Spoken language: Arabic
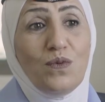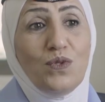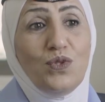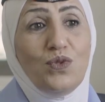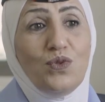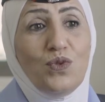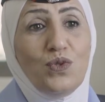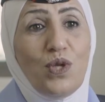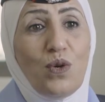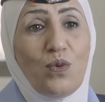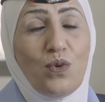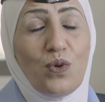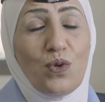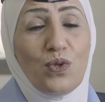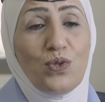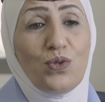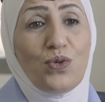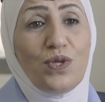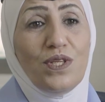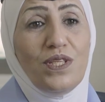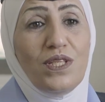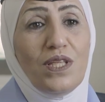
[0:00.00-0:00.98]
وجودها
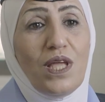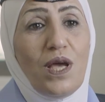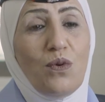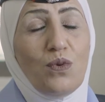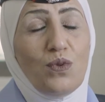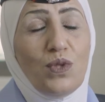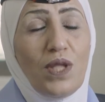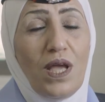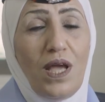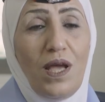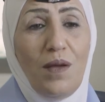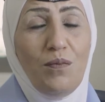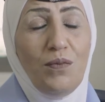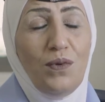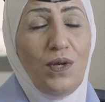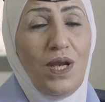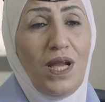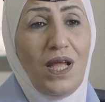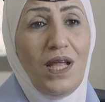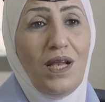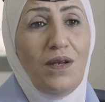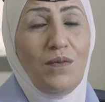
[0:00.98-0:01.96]
وقدرتها
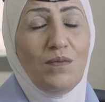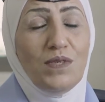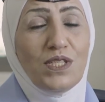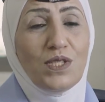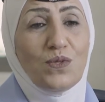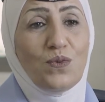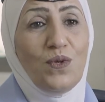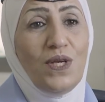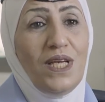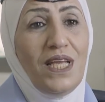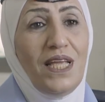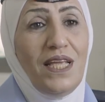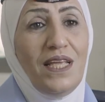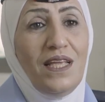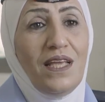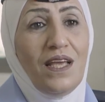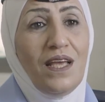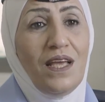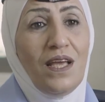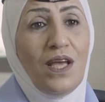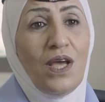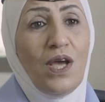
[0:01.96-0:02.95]
وتحملها
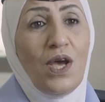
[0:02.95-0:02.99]
المسؤولية